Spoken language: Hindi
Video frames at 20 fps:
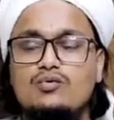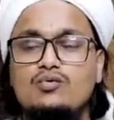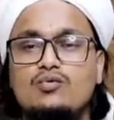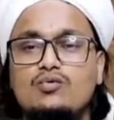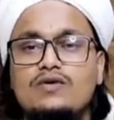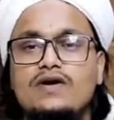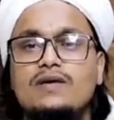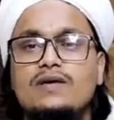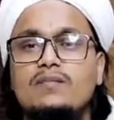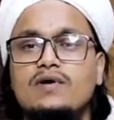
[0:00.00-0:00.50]

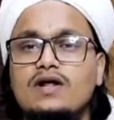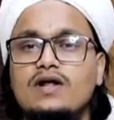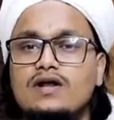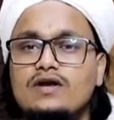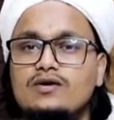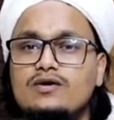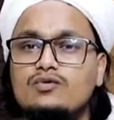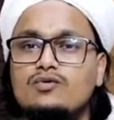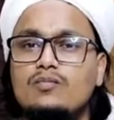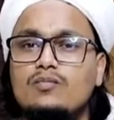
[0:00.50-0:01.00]
कूडे
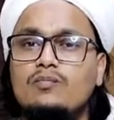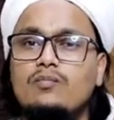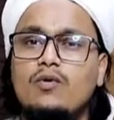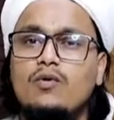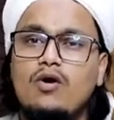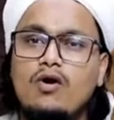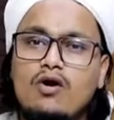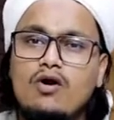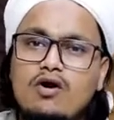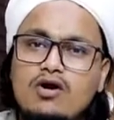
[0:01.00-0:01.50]
बनाने को
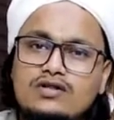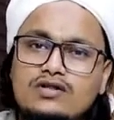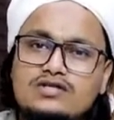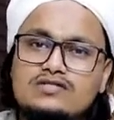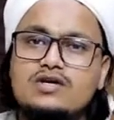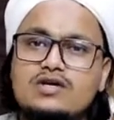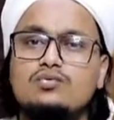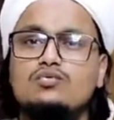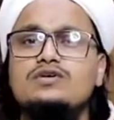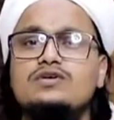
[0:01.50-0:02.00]

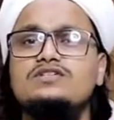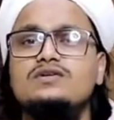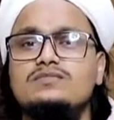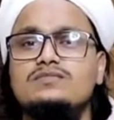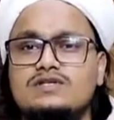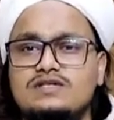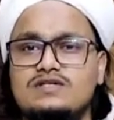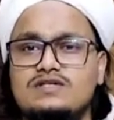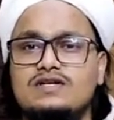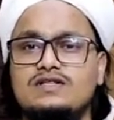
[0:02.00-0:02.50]
बहुत ज़रूरी
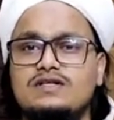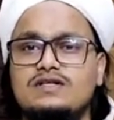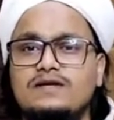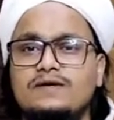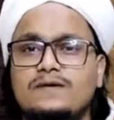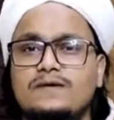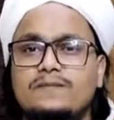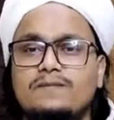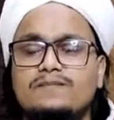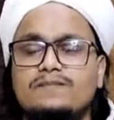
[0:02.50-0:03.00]
समझा जाता
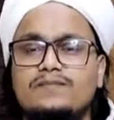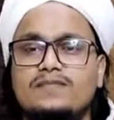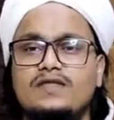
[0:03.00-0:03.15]
है